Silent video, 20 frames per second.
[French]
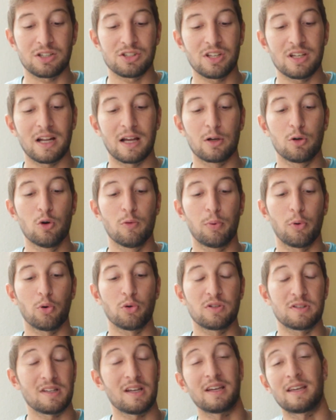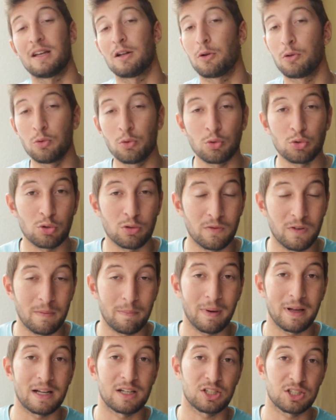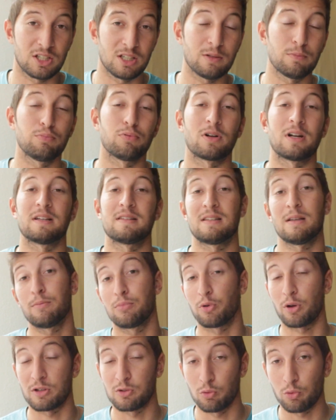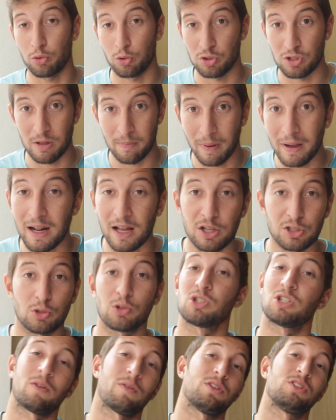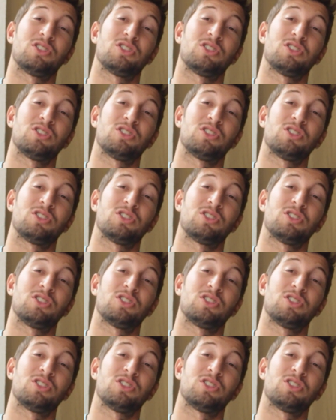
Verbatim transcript: acheter la GoPro 5 Alors non, je ne vais pas l'acheter pour la simple raison que je n'ai pas l'argent.